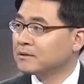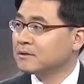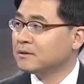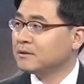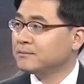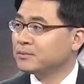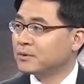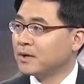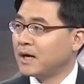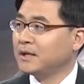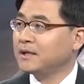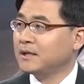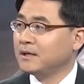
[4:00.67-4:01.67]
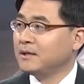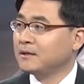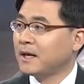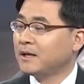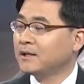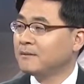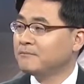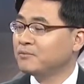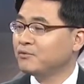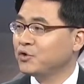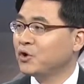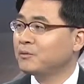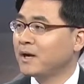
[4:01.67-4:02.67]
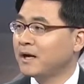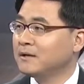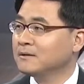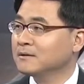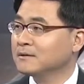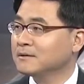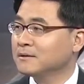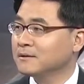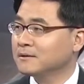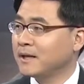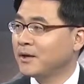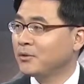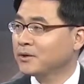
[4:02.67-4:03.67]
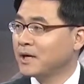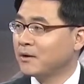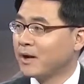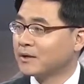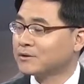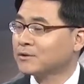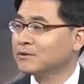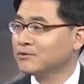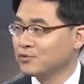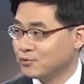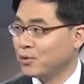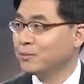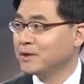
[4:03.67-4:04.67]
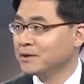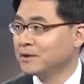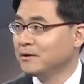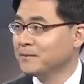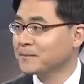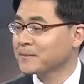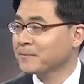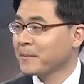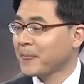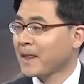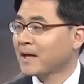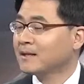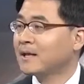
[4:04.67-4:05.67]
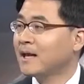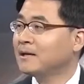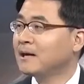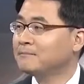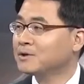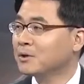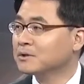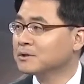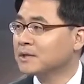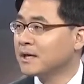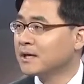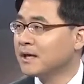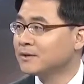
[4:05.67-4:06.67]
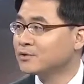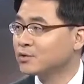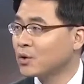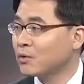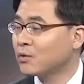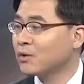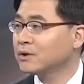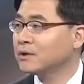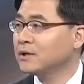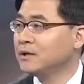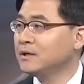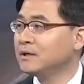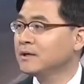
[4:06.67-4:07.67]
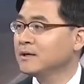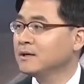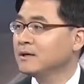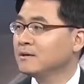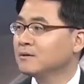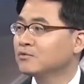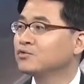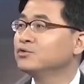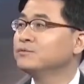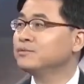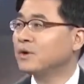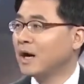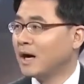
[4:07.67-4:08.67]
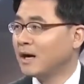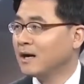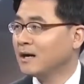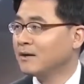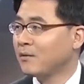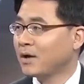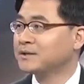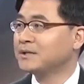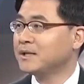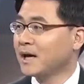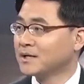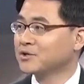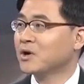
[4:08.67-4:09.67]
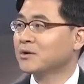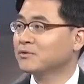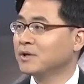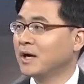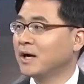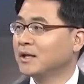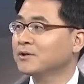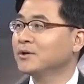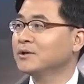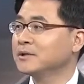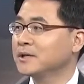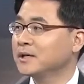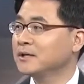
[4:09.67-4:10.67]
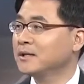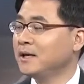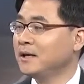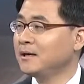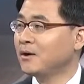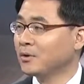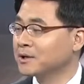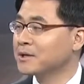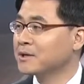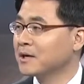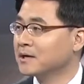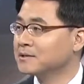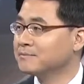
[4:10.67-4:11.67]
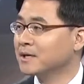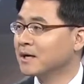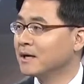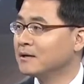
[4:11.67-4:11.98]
그 북한이 대남 위협을 하는 그 내용이나 과정을 쭉 보면요. 대남 정책의 주도권을 군부가 확실히 가져갔구나 하는 걸 느끼는데 어떻게 생각하십니까?